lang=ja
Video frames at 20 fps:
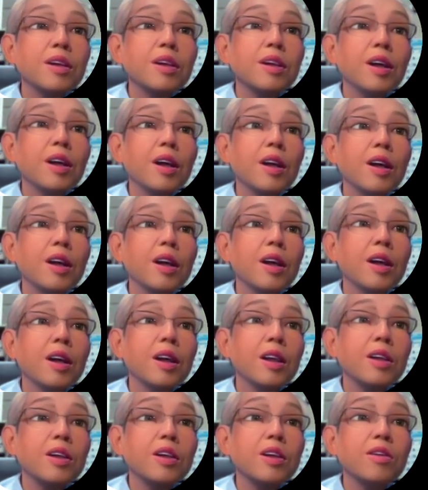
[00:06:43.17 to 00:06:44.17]

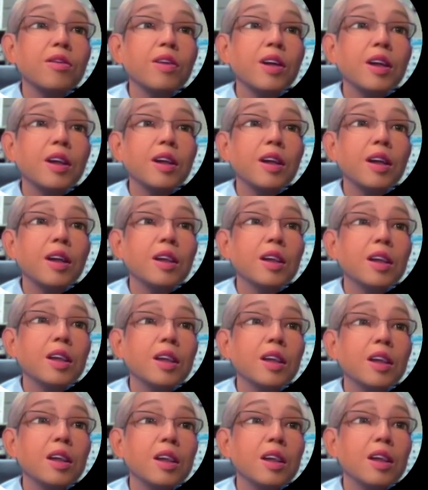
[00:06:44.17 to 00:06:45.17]
で、えー、全て
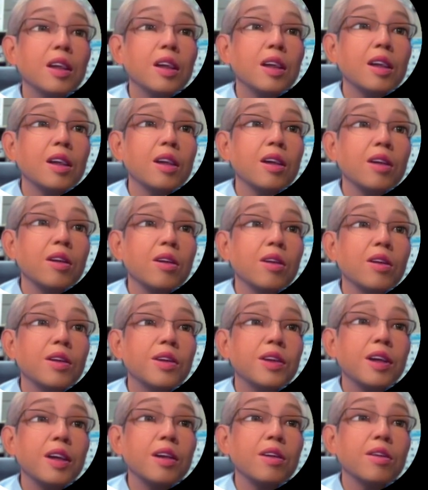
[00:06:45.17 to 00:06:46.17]
にこ
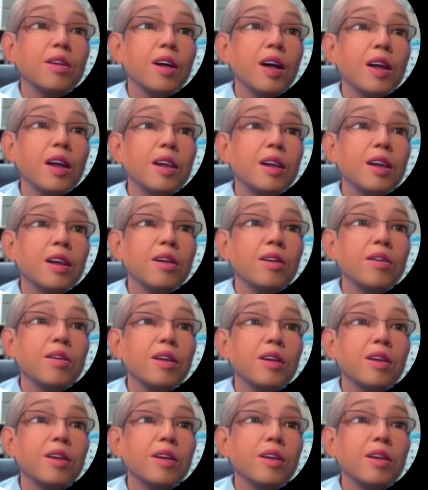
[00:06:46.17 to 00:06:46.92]
うチェックが入ってるん